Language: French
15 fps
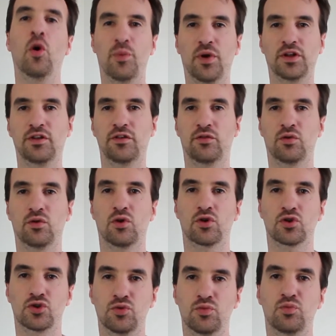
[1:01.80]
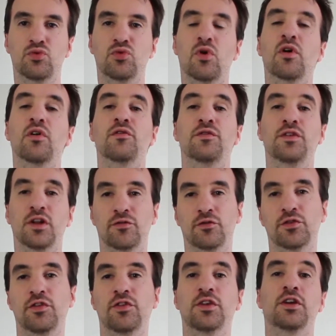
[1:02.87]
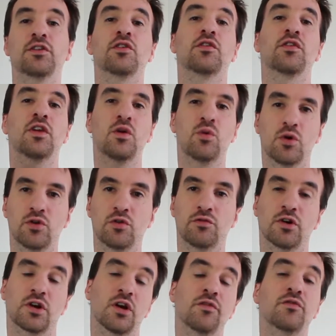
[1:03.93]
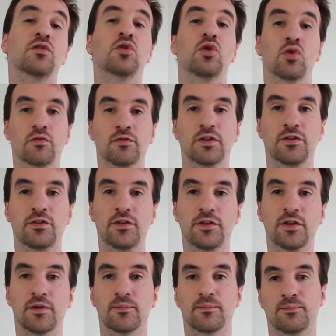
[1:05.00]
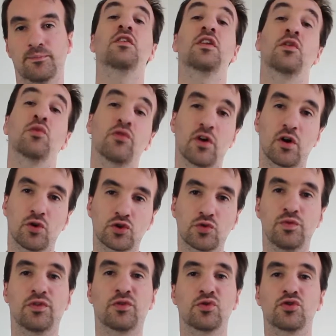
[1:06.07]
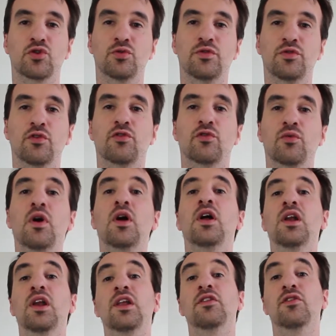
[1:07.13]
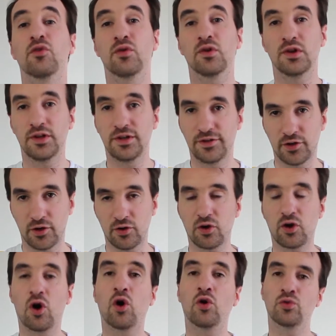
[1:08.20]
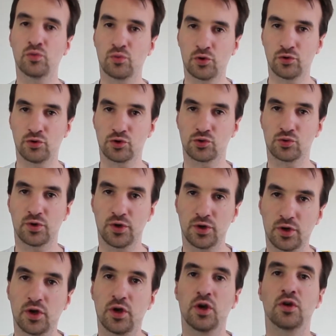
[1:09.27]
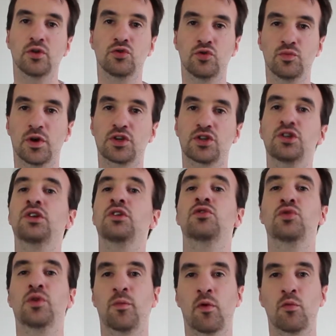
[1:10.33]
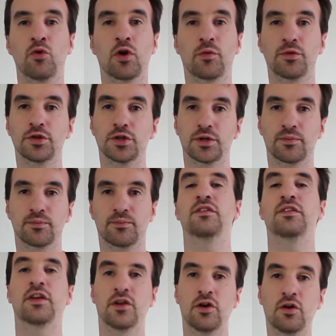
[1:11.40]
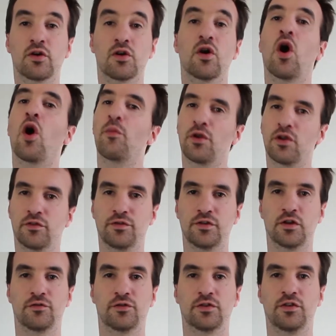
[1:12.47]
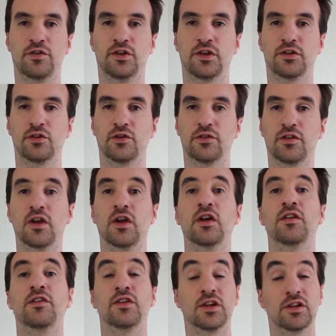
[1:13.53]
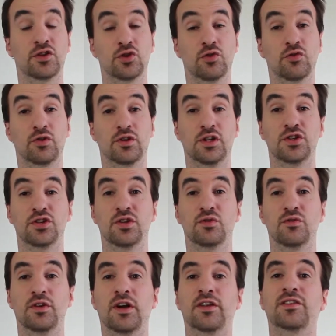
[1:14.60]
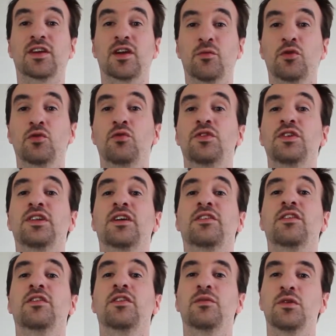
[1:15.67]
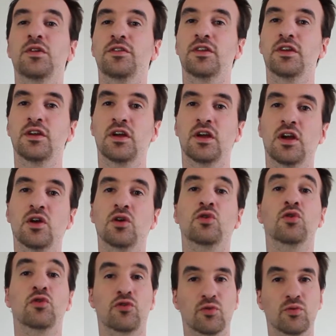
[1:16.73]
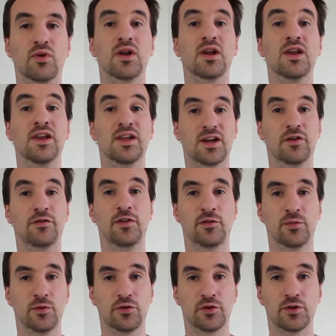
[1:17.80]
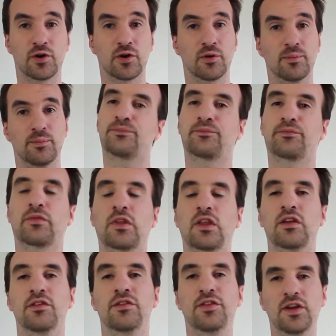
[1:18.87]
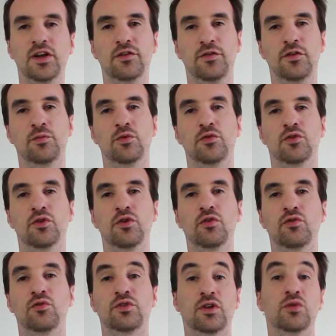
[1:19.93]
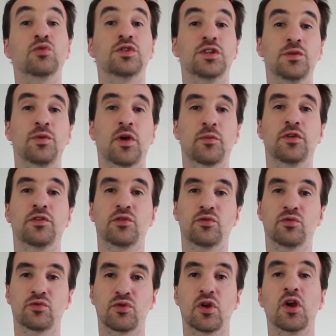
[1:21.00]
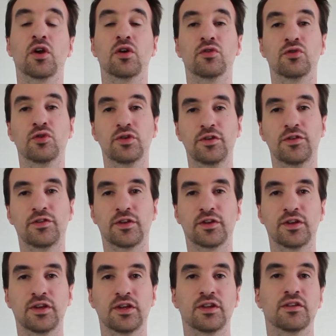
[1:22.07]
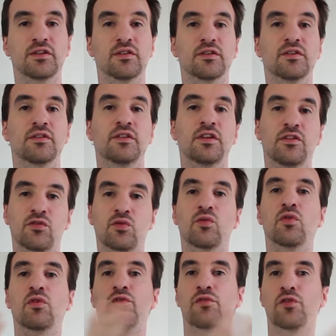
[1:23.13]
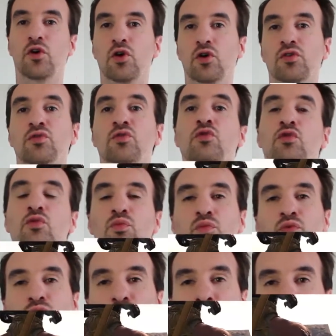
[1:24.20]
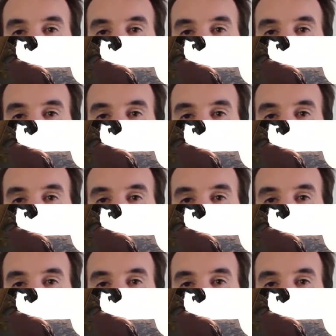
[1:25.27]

en partie sur leur jeu pour Final Fantasy XIV et World of Warcraft que l'on vient de citer. Cela nous arrange puisqu'aujourd'hui ce sont les deux leaders en nombre de joueurs du marché du MMORPG. D'ailleurs, en parlant de Final Fantasy XIV, c'est l'un des jeux sur lequel j'ai découvert un très bon outil d'accessibilité que sont les graphismes sonores. Ces graphismes sonores sont un outil permettant donc de distinguer des sons forts de sons plus